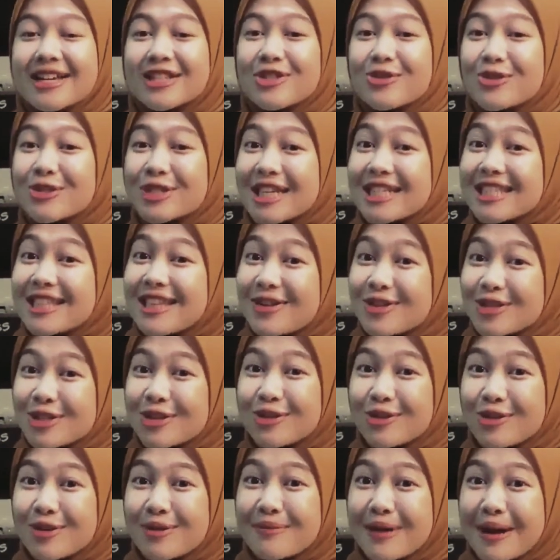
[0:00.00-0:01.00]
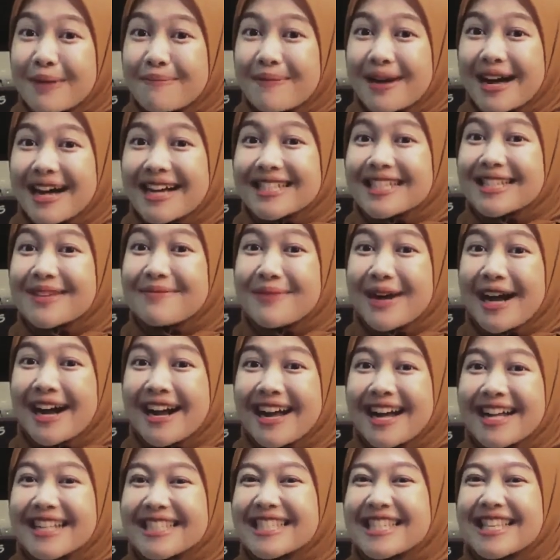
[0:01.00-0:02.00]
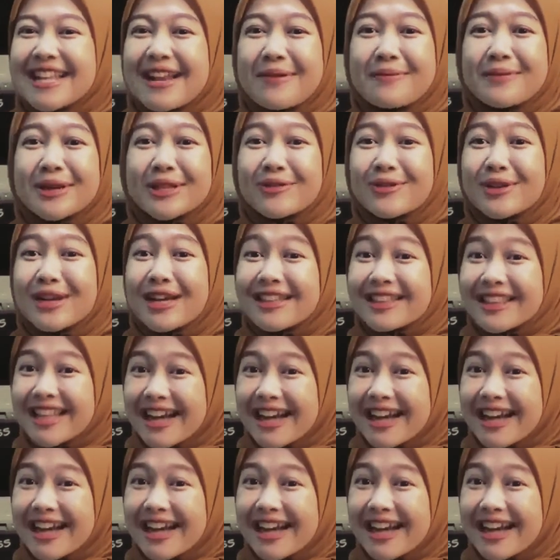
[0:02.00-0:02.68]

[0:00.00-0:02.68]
Sukses terus untuk Bapak, semangat, selamat ulang